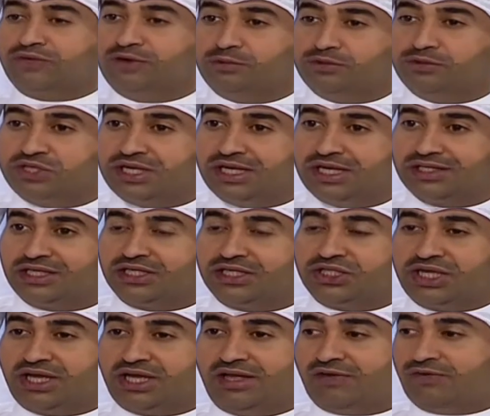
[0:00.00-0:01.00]
في الامسيات
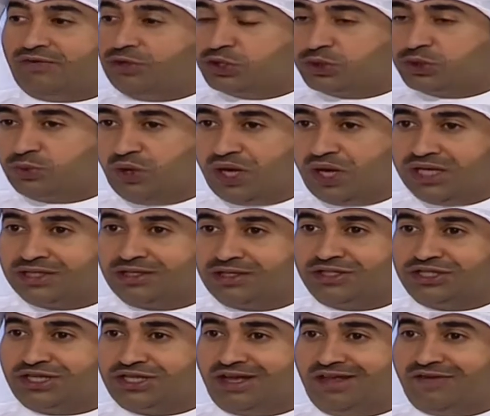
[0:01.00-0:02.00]
كشاعر في
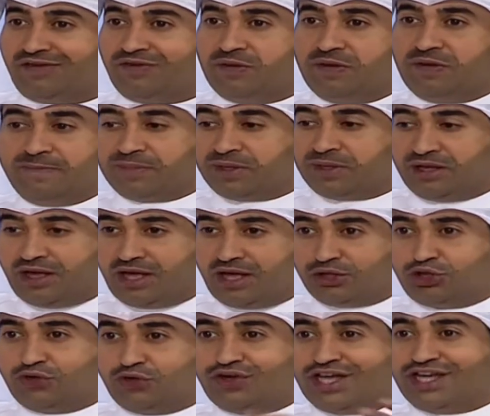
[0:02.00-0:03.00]
الاصبوحات كشاعر في
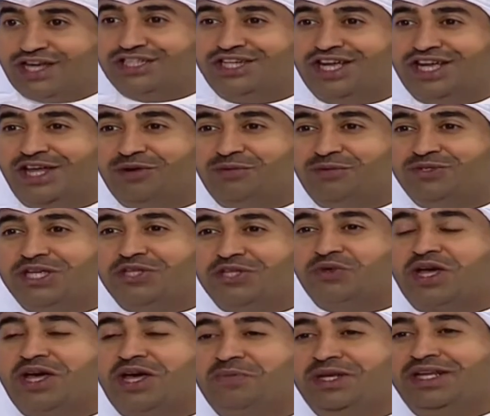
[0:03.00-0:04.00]
أبو اشوف أبو كان شاعر
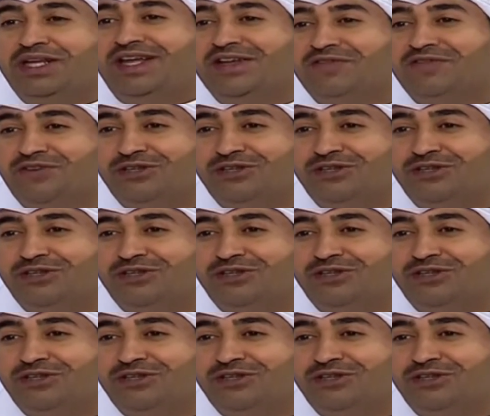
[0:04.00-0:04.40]
امسيه تقام لنايف